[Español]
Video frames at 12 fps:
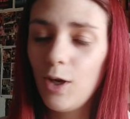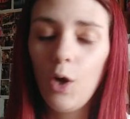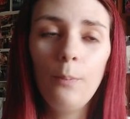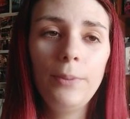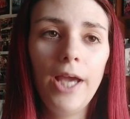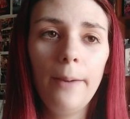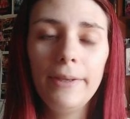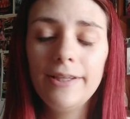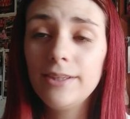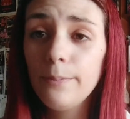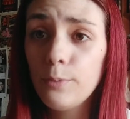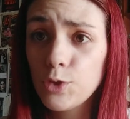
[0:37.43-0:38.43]

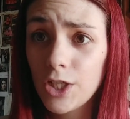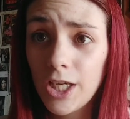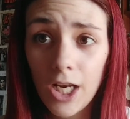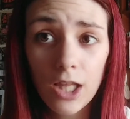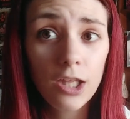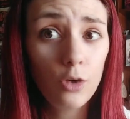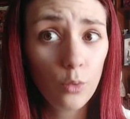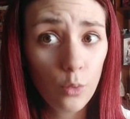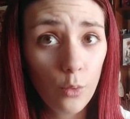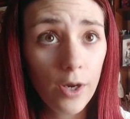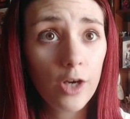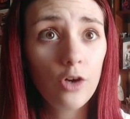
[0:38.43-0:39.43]
obviamente pues se quiere hacer
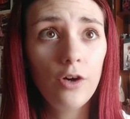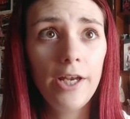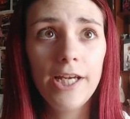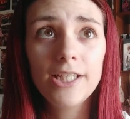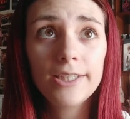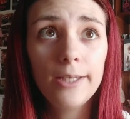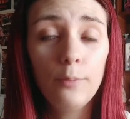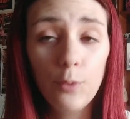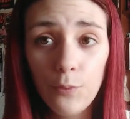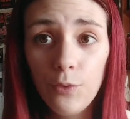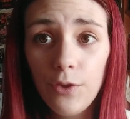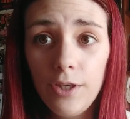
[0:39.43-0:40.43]
un hueco en este
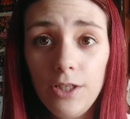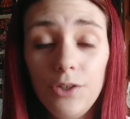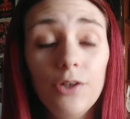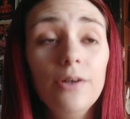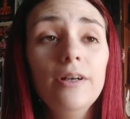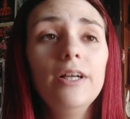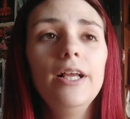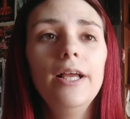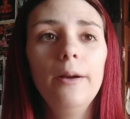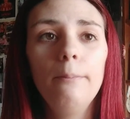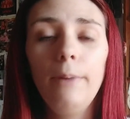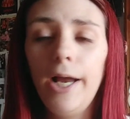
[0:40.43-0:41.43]
mundillo,
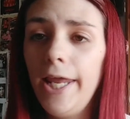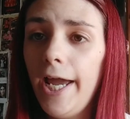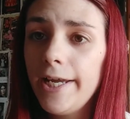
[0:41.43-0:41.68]
¿vale?